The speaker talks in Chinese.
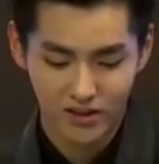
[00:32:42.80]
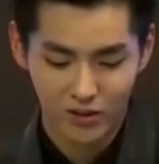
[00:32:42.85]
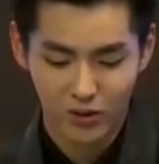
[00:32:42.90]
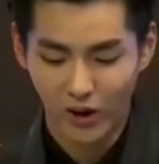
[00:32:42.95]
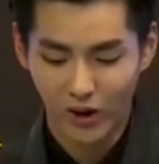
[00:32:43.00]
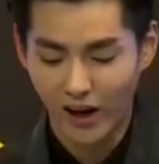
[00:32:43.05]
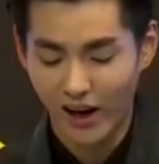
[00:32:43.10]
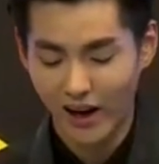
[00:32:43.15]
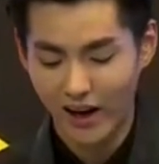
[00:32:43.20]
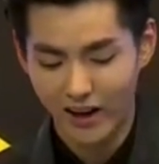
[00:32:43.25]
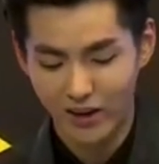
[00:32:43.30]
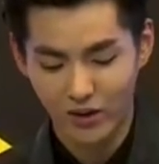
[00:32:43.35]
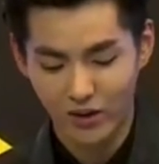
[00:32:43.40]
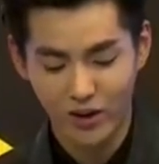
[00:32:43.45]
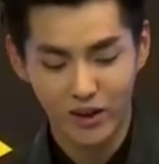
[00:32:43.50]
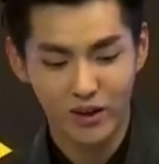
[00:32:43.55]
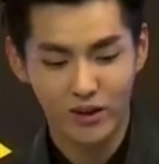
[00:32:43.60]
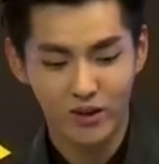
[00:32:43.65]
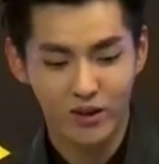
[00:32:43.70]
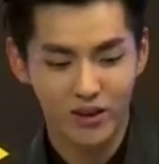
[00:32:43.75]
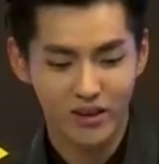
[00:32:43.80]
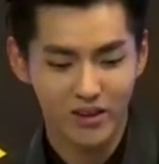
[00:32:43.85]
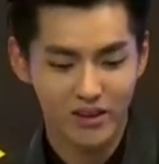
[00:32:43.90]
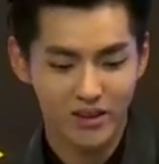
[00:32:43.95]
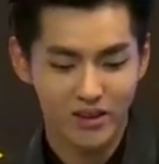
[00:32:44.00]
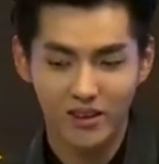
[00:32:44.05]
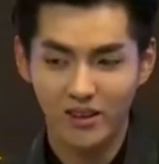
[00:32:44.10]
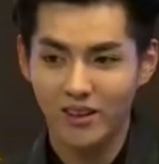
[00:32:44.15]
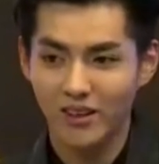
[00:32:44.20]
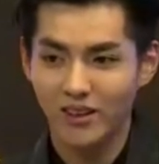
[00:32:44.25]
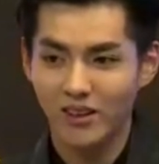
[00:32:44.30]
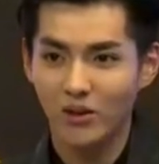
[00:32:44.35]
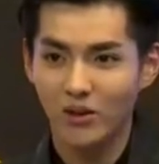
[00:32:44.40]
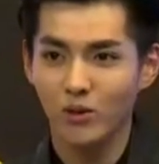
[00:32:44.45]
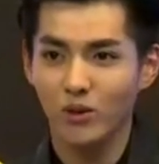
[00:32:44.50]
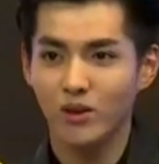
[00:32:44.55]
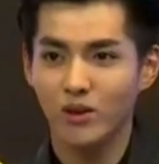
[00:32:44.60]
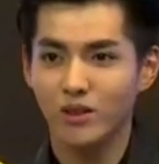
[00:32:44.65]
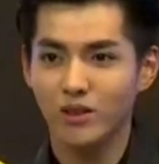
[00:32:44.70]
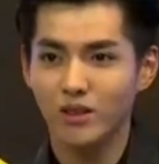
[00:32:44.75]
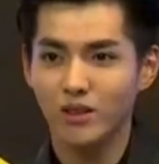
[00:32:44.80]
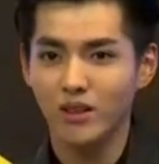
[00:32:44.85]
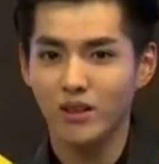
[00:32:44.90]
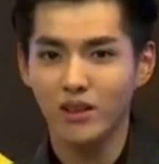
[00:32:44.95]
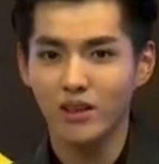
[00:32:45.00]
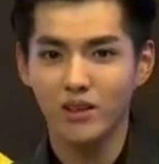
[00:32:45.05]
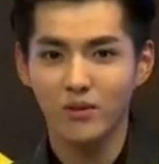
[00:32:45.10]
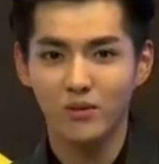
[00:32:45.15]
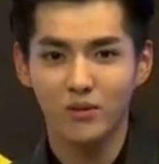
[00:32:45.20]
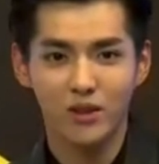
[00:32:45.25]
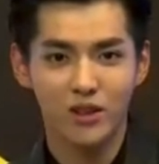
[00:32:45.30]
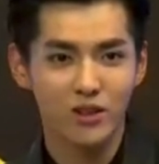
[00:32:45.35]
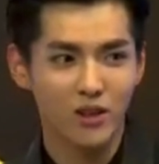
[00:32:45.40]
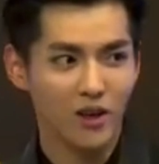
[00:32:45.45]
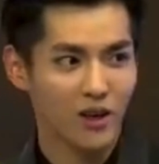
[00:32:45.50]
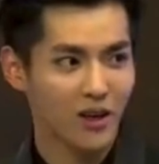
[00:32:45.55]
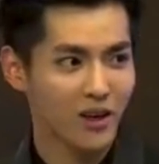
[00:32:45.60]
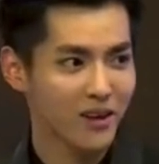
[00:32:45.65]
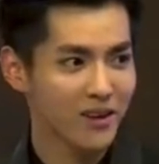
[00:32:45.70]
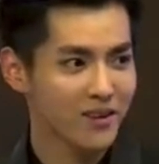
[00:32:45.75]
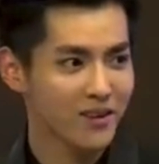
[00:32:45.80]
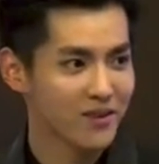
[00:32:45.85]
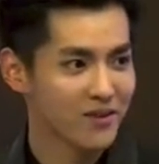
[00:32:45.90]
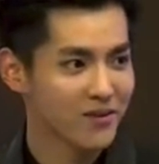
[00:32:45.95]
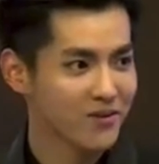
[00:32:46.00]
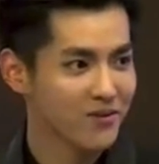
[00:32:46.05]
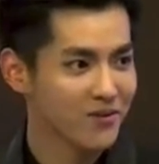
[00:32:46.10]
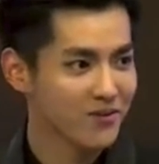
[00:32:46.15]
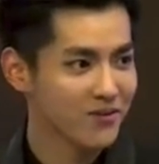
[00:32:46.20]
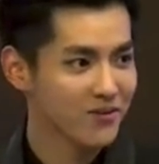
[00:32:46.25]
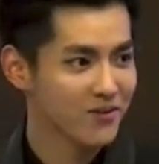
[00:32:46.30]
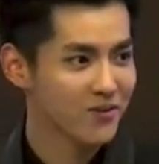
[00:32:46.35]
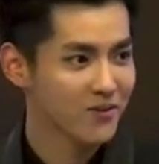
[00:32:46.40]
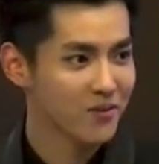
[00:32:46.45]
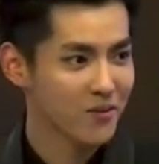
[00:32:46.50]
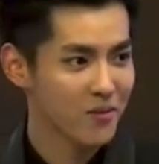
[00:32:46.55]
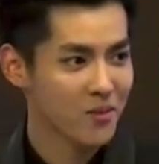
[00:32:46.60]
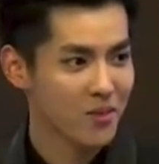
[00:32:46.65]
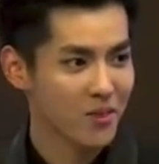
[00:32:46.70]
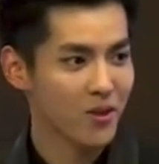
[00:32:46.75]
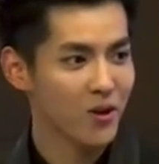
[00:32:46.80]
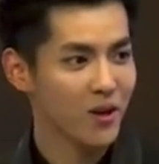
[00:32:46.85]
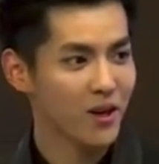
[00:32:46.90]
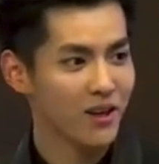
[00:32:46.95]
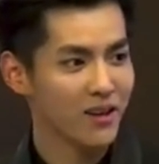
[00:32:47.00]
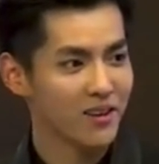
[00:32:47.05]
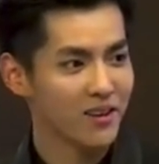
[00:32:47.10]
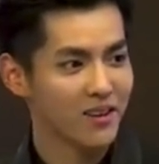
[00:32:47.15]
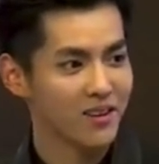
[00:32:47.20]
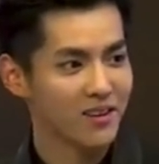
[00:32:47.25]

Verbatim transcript: 我呀，我喝我，我是喝啤酒。喝啤酒。对。